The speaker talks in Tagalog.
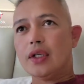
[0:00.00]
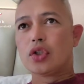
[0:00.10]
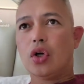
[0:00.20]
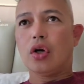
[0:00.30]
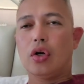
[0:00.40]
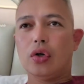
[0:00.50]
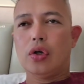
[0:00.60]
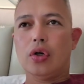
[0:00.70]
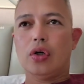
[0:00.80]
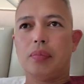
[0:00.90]
So
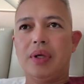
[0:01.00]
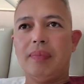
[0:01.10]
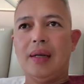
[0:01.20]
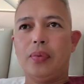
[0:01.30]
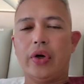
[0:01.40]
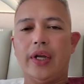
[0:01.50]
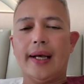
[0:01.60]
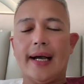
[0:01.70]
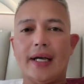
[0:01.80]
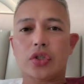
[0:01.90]
kung bibili po kayo
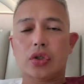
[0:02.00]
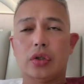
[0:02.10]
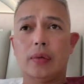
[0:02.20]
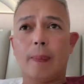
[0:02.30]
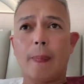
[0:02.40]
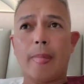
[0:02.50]
ng aso,